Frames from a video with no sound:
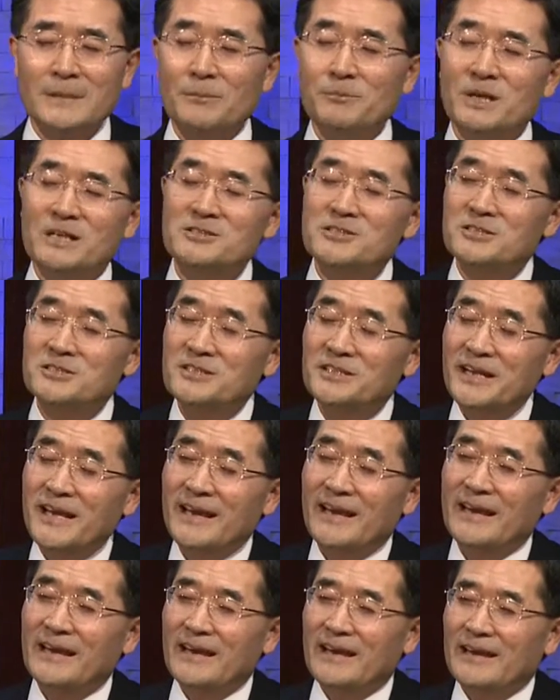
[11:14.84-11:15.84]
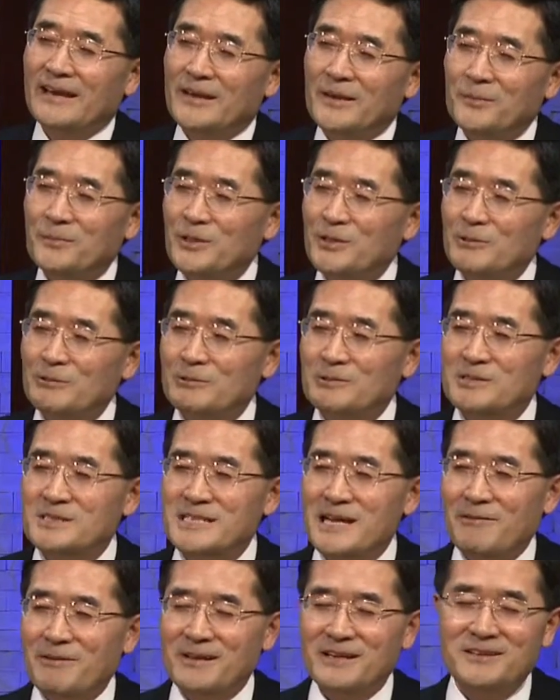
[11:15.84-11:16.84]
몇 년 전에 미국
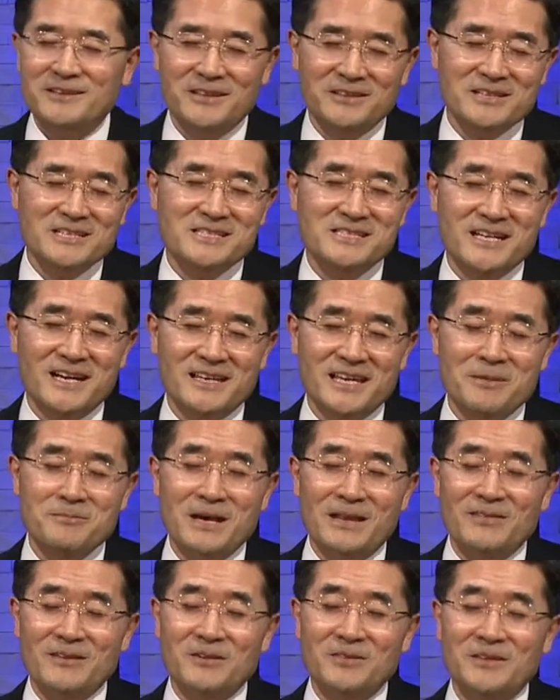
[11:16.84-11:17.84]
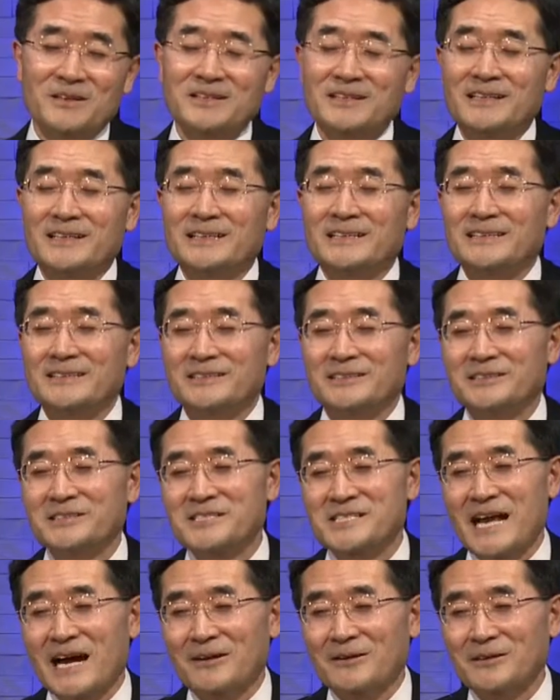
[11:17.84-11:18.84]
사회를 떠들썩하게 만들었던
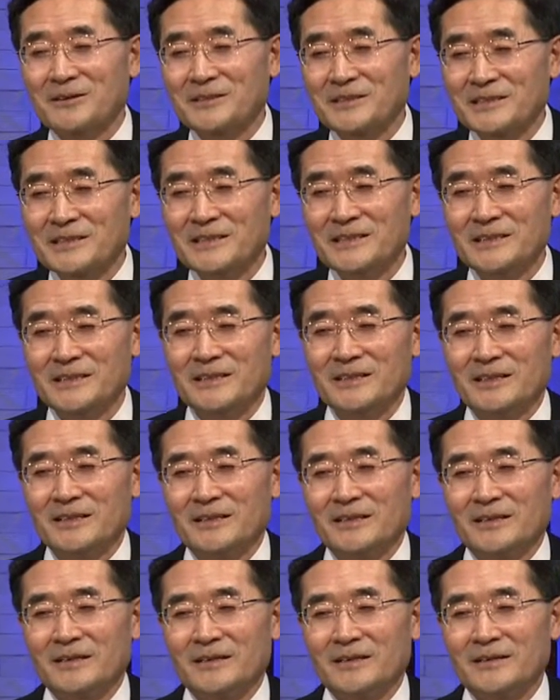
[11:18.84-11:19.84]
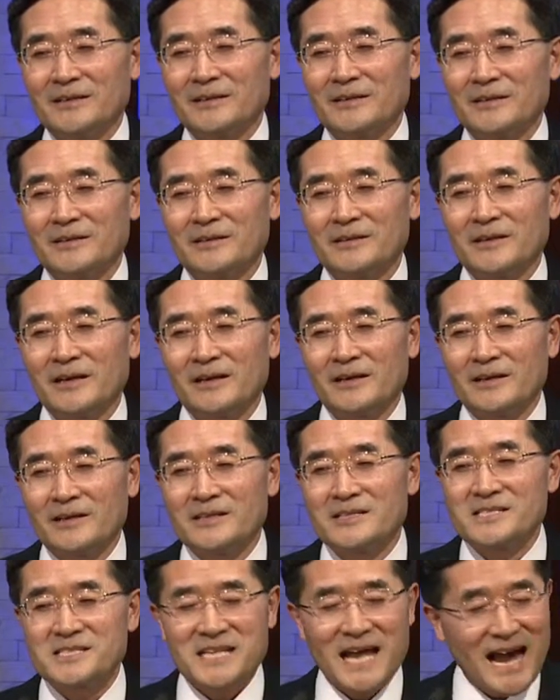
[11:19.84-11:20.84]
그 사건이
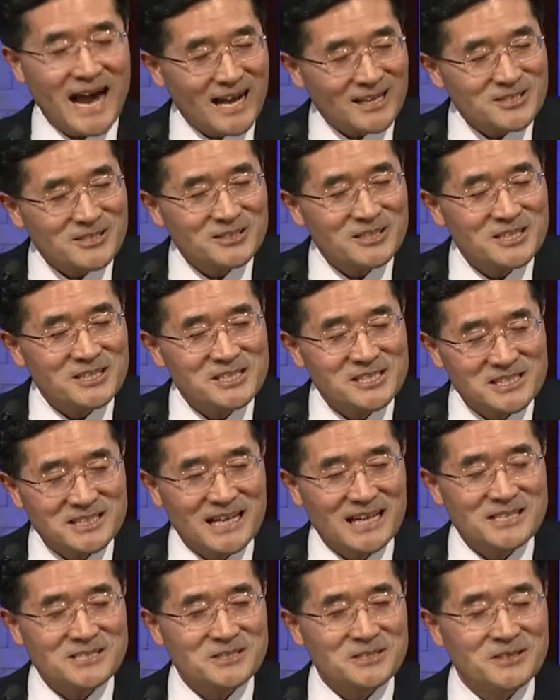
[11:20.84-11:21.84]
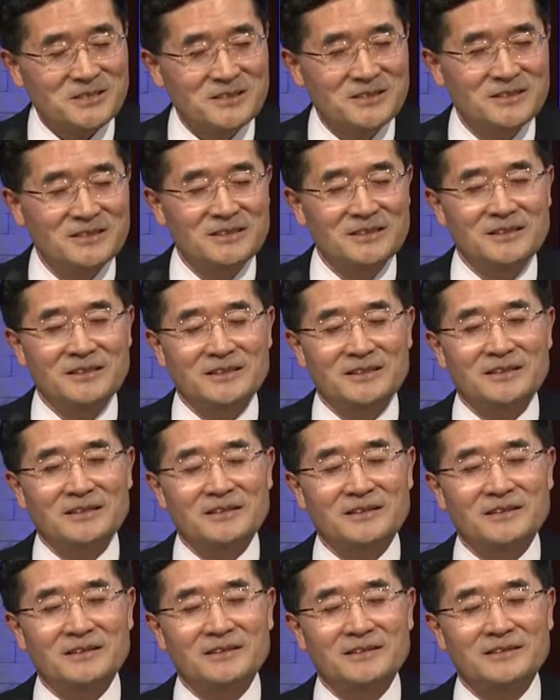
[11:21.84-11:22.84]
4년이 지나서
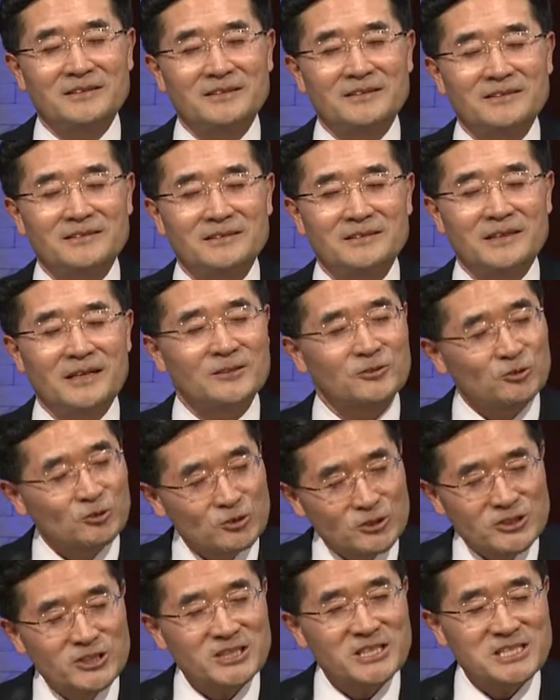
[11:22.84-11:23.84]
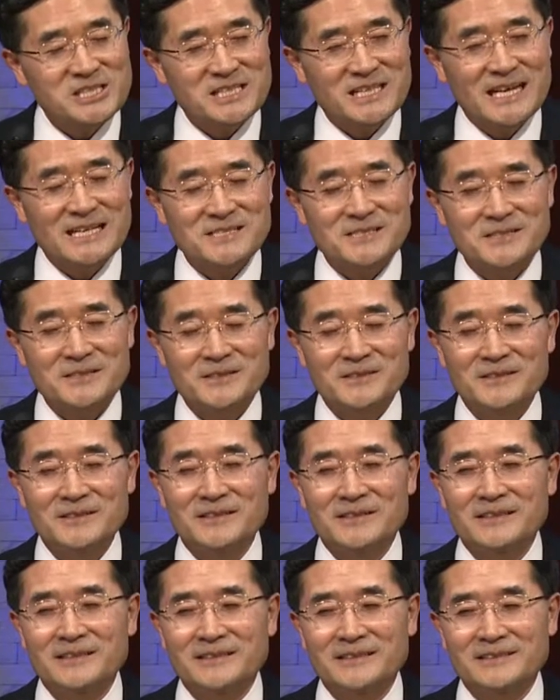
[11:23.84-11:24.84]
6년이 어, 아, 지나서
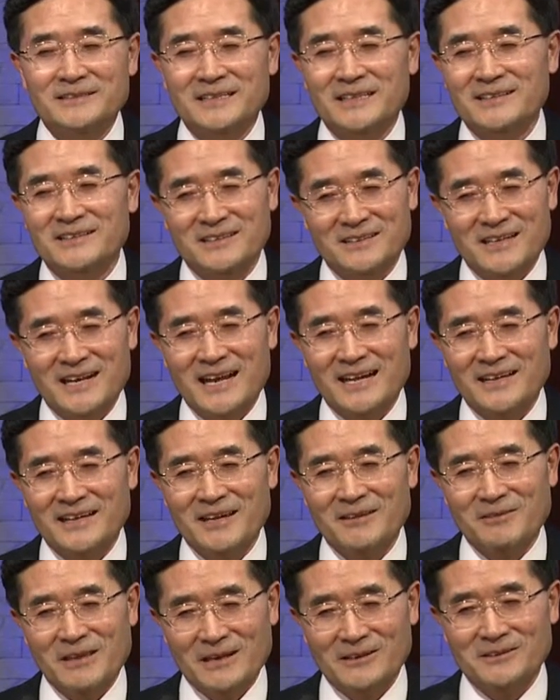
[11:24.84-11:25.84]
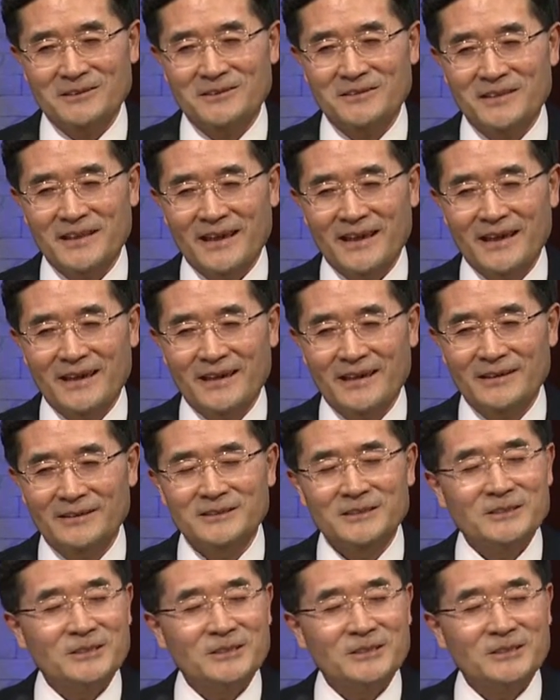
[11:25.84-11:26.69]
이제 드러나게 된 건데